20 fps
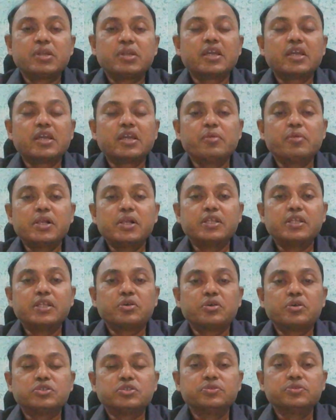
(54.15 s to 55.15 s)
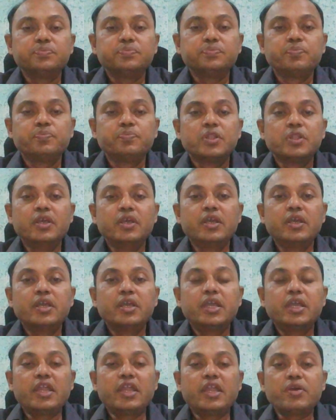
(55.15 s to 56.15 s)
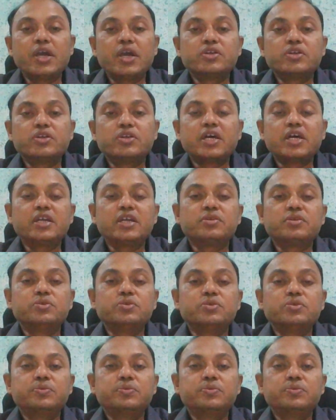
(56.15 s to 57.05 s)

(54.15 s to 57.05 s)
మనకి ఇంకా మేలు జరగవచ్చు ఇరవై ఆరో తారీఖు